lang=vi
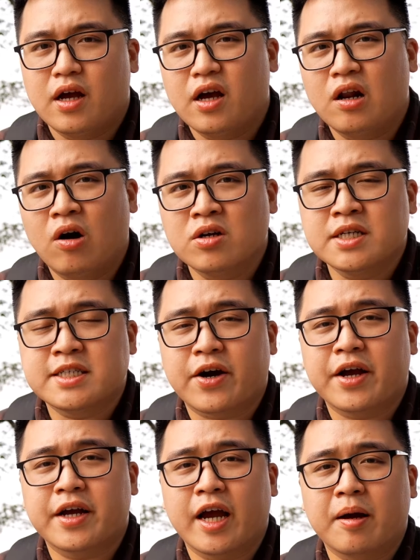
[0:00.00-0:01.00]
Hello, xin chào
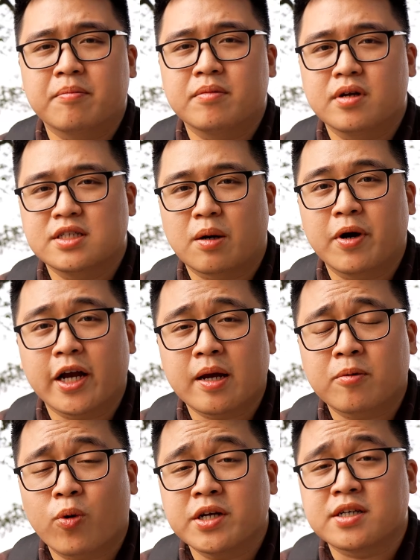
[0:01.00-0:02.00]
anh em. Chào mừng anh
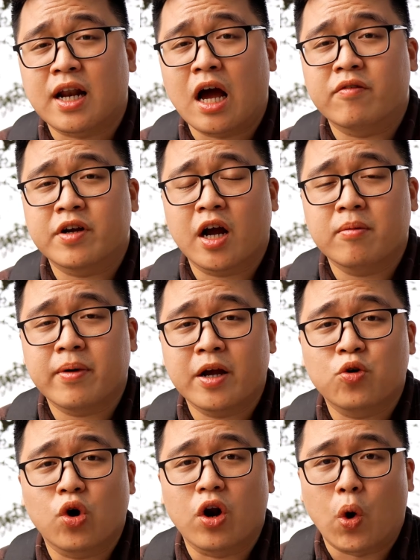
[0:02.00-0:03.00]
em quay trở lại với kênh
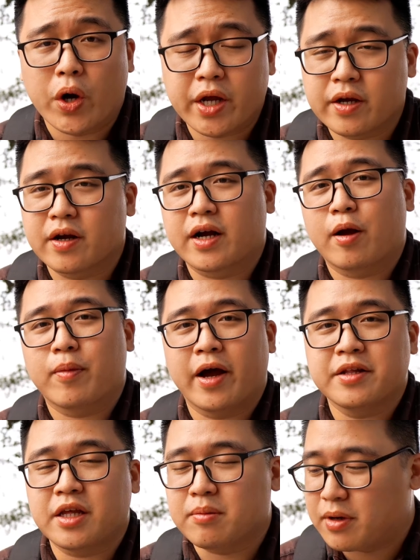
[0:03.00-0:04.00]
Anh của Nội. Ngày hôm
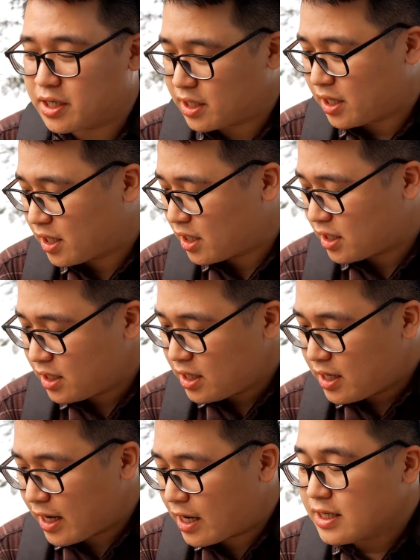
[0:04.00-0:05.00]
nay thì mình uh,
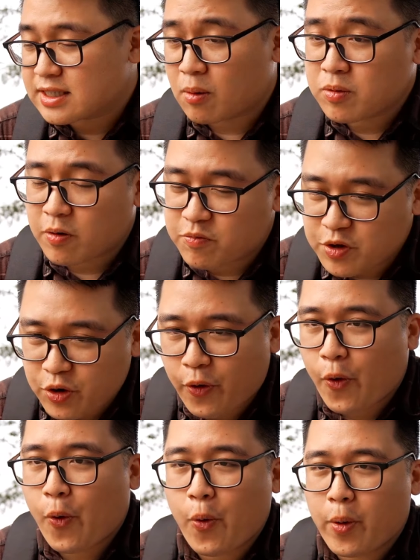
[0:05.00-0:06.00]
lại lên sóng cái video.
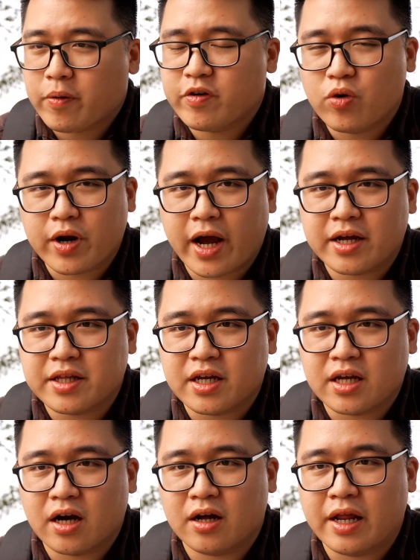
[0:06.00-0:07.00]
Uh, video này
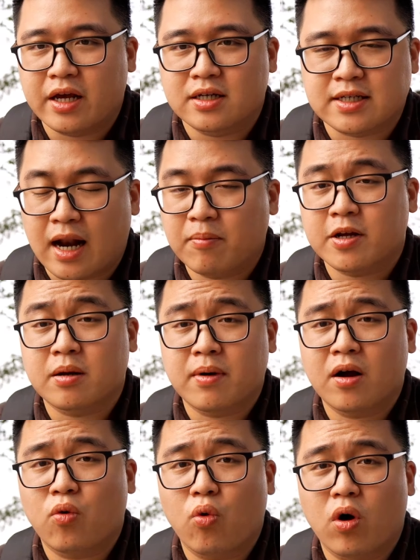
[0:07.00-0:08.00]
thì uh, để giải đáp cái thắc
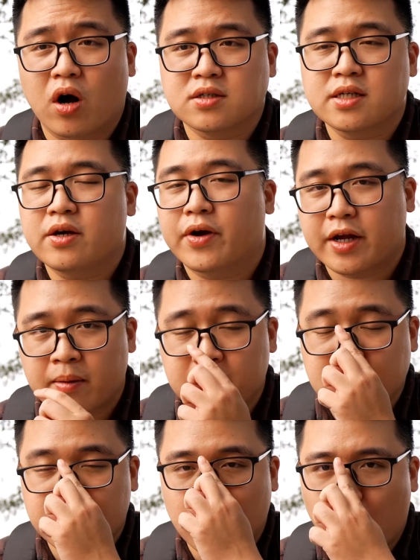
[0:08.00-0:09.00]
mắc của rất nhiều anh em
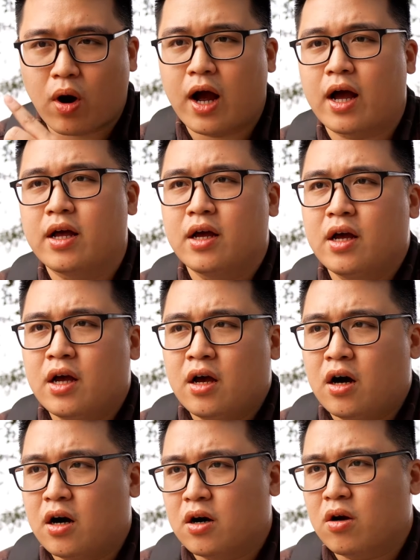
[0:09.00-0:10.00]
thời gian vừa qua.
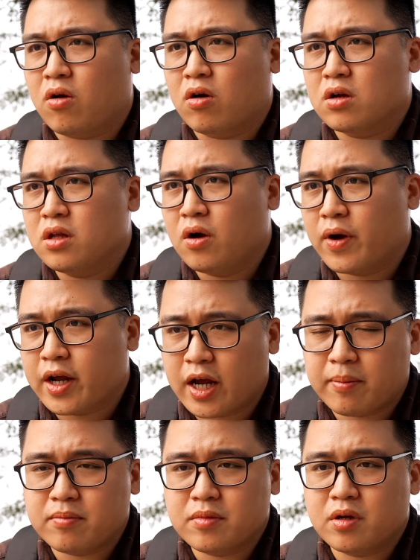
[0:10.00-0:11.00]
Uh, có nhiều anh
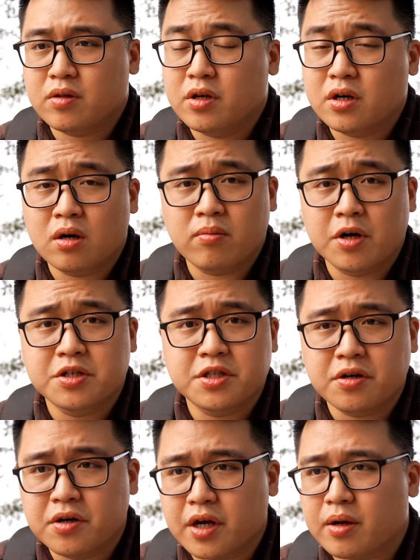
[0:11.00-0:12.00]
em những người mới
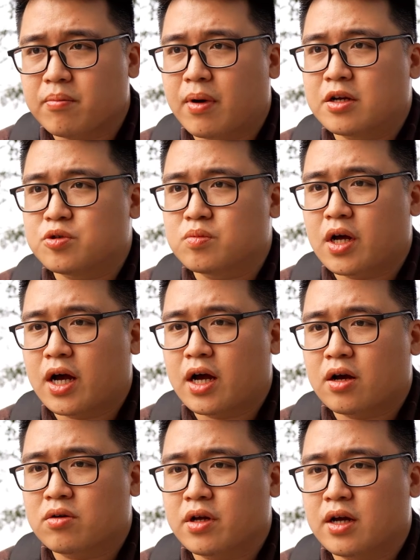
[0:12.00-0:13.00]
chơi ấy mà chúng
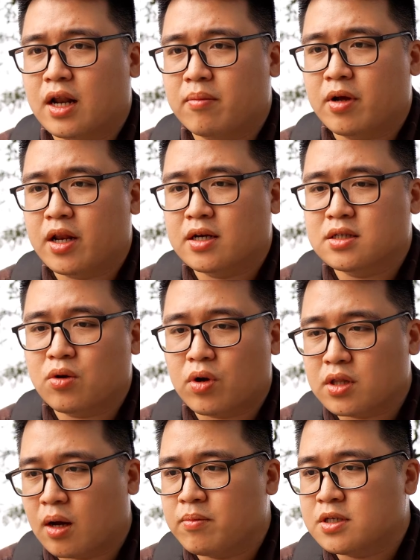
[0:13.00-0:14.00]
ta có thể là mình đang rất
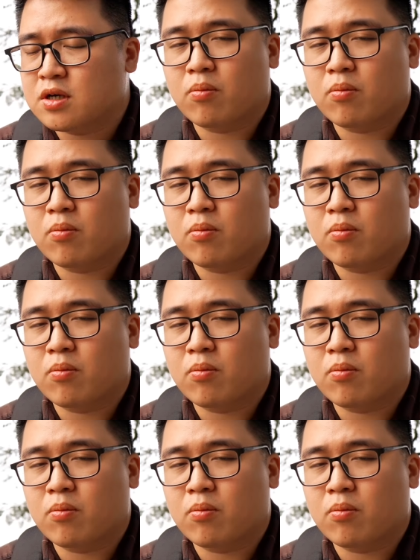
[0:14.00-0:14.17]
quan tâm những